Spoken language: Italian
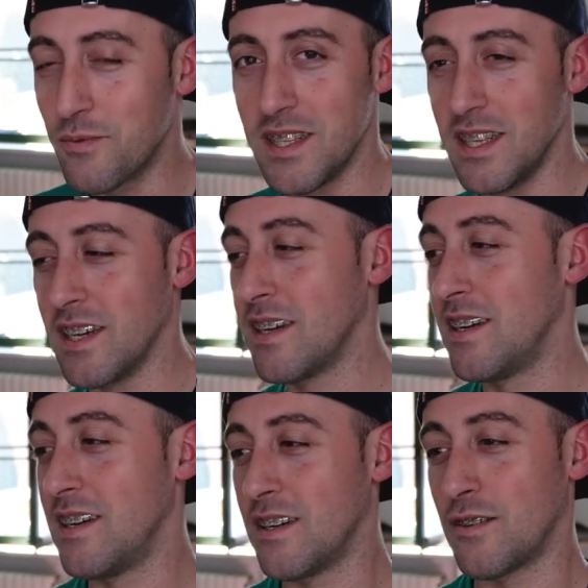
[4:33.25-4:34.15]
Quindi
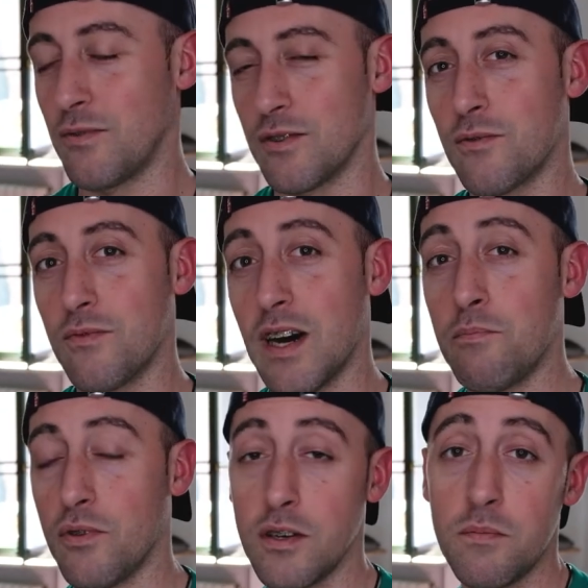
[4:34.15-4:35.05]
questo qua
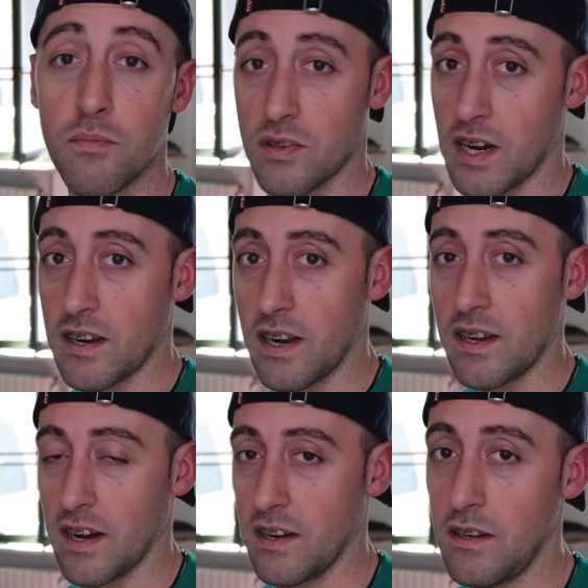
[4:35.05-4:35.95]
poi potrà
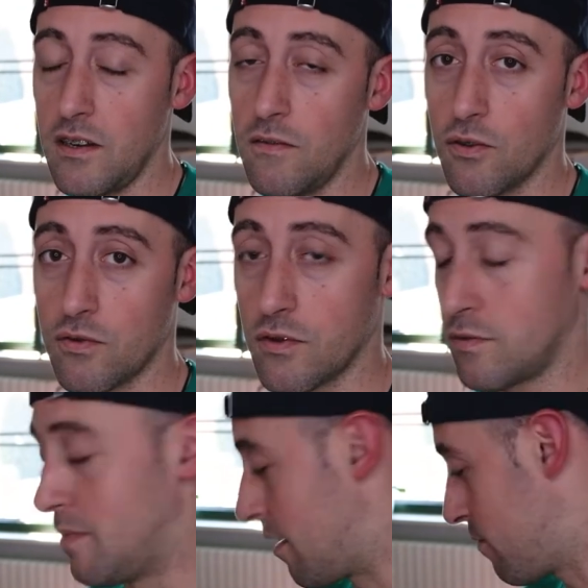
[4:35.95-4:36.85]
caricare il vostro
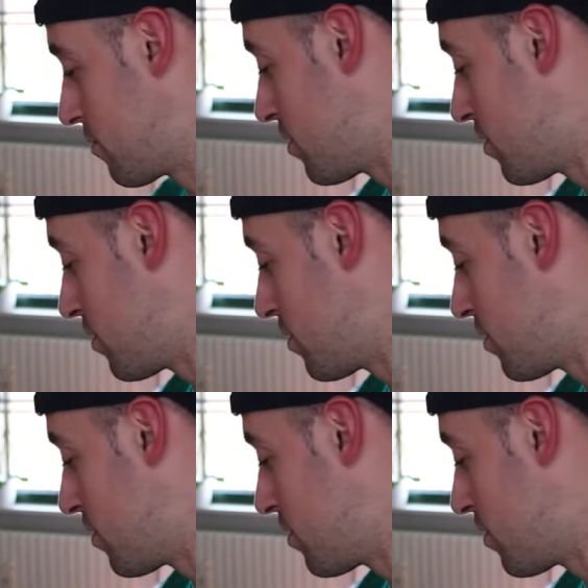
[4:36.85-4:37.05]
smartphone.